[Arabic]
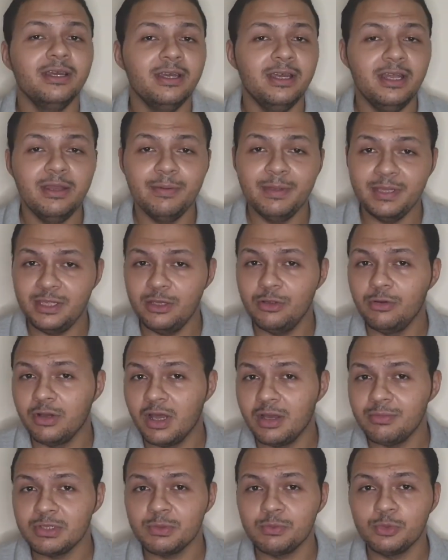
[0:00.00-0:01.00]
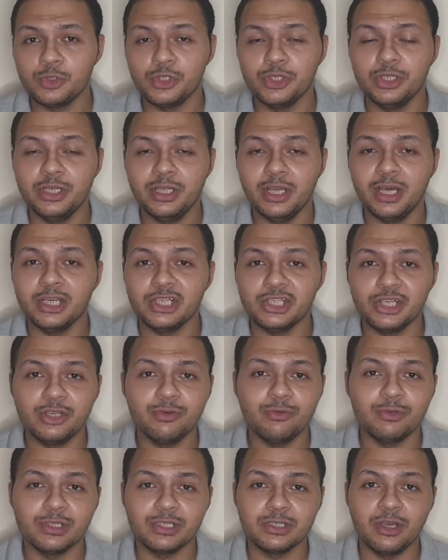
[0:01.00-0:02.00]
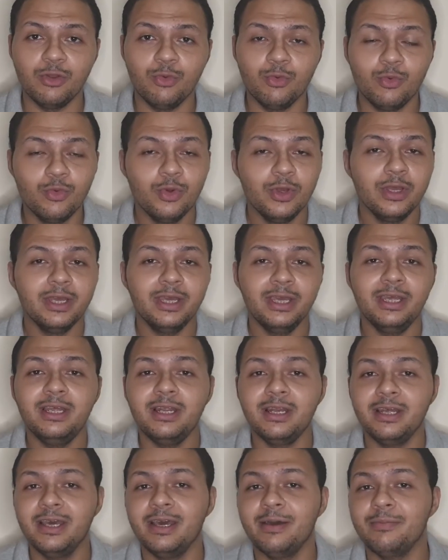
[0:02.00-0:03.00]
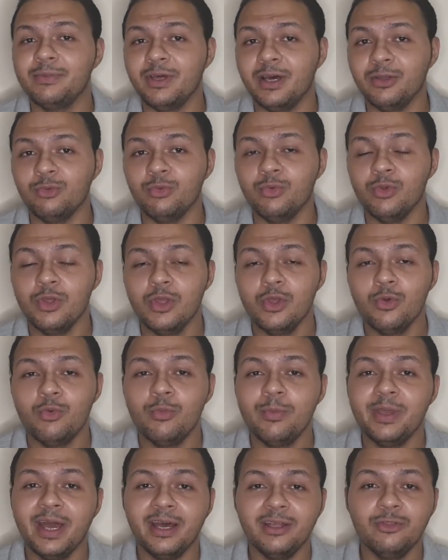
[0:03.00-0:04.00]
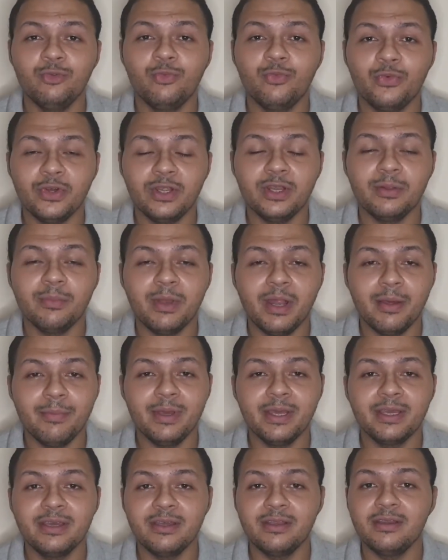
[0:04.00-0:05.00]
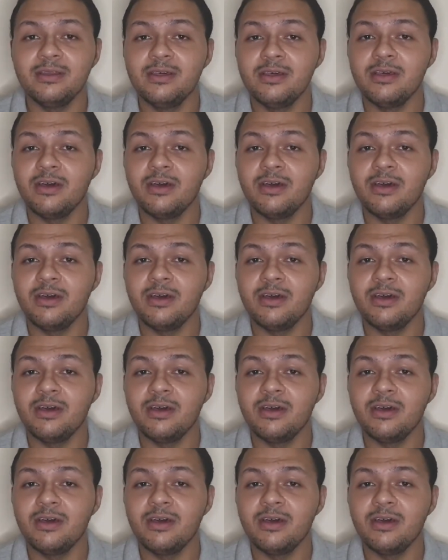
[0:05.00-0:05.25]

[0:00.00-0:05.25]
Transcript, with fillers: اللي بيديله خمس مرشدين عشان يوصلوه الى الجهه بتاعته وبيعدوا فعلا من اماكن